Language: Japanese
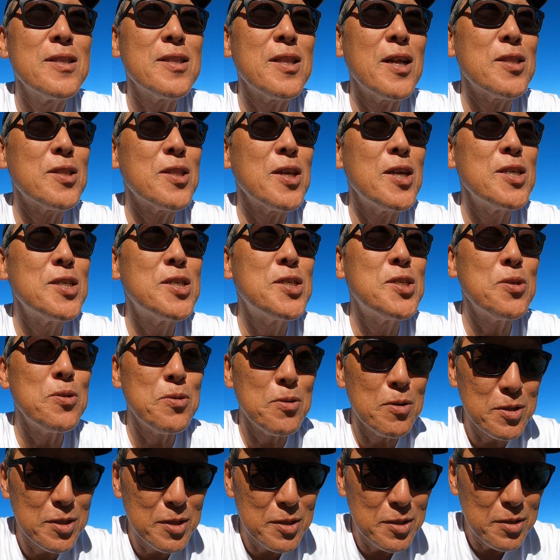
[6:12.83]
たった一度
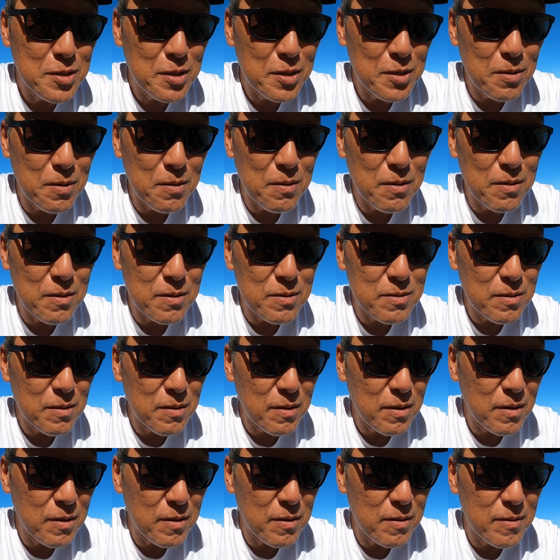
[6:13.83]
の人生だからさ
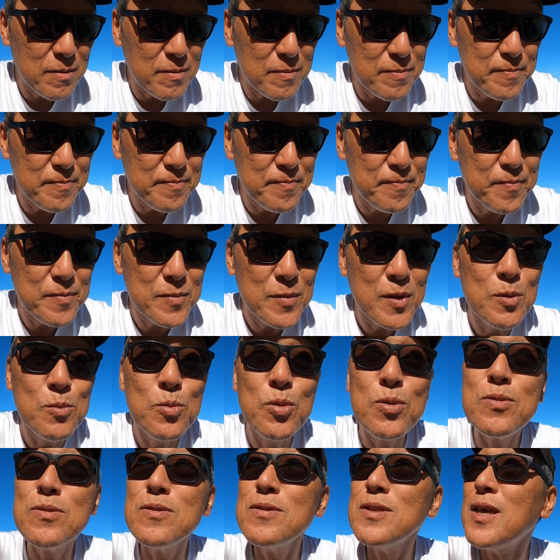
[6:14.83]

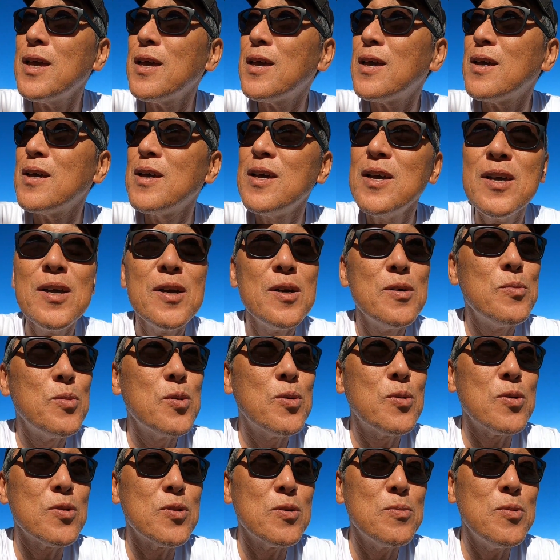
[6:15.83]
僕ねも
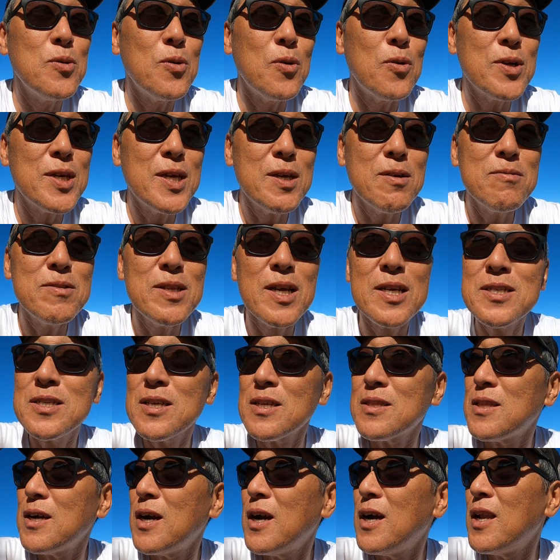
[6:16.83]
う子供大きくなっ
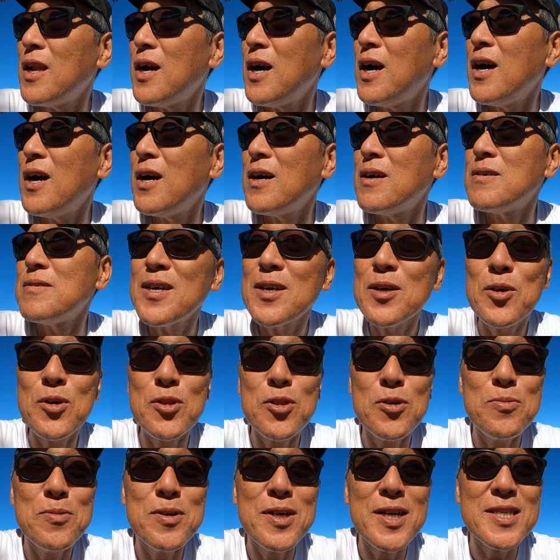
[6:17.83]
ちゃったから
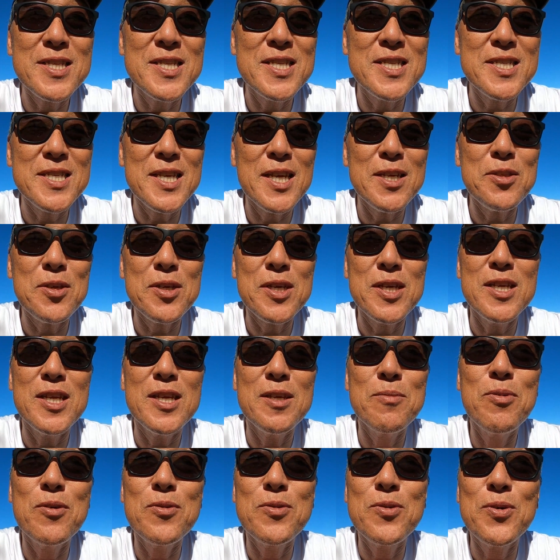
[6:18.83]
子供がちっちゃい時
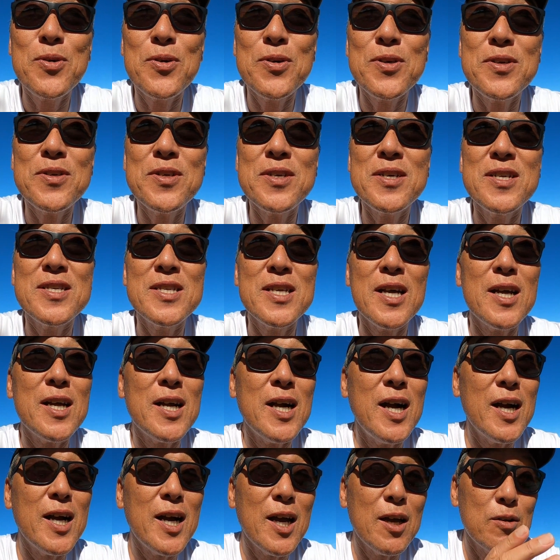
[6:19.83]
に僕こういうちゃん
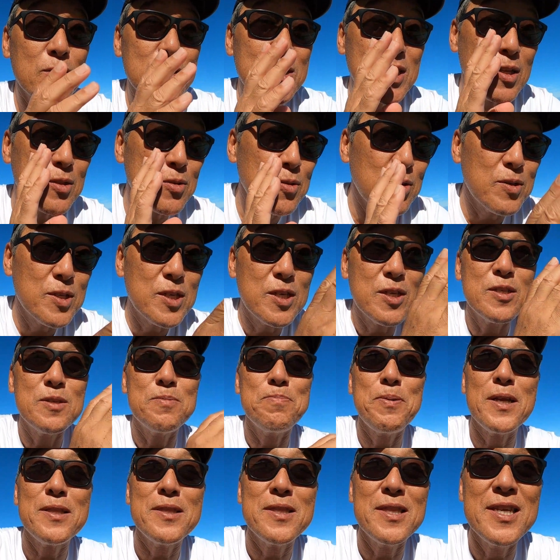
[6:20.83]
考えをちゃんと
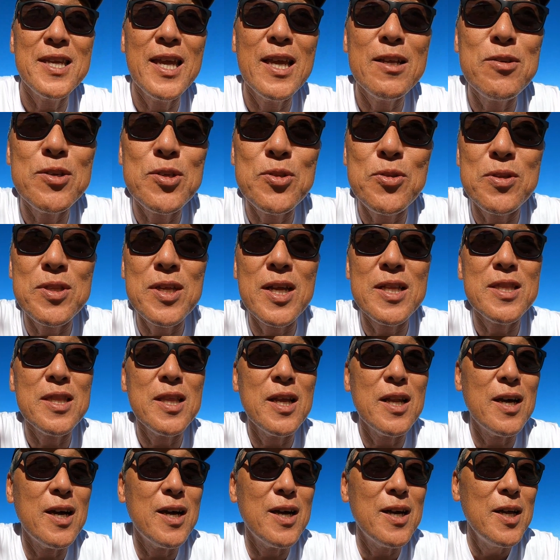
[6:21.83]
スパッと言える人だっ
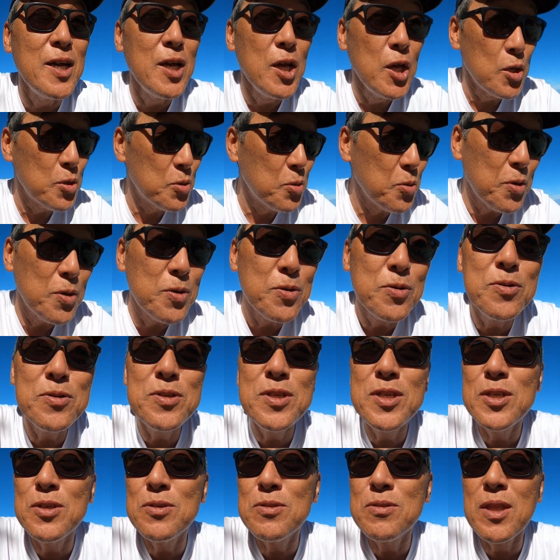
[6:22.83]
たらそういう
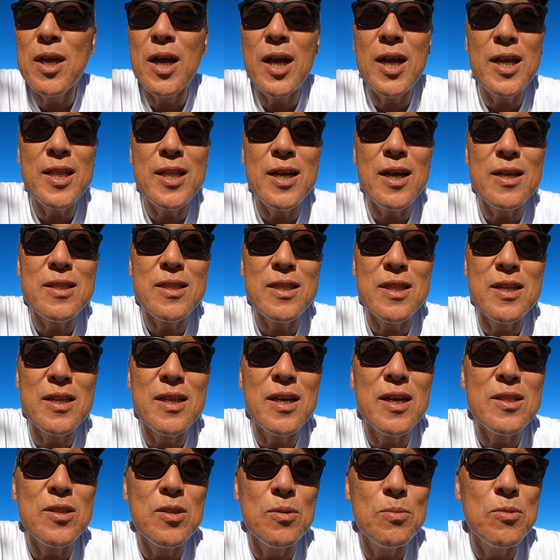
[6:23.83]
風に言ってあげたかった
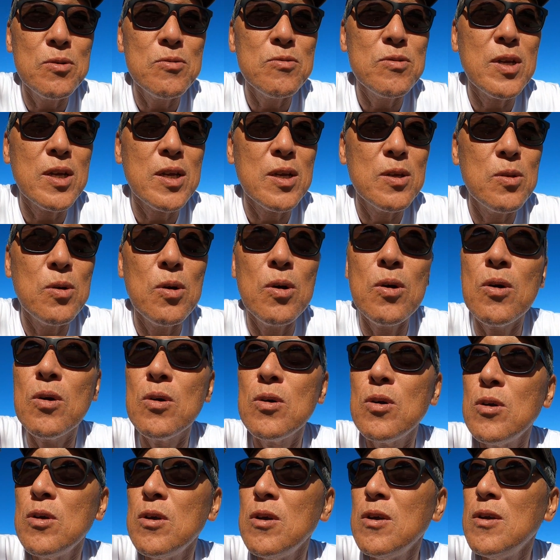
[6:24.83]
なと思うんだけど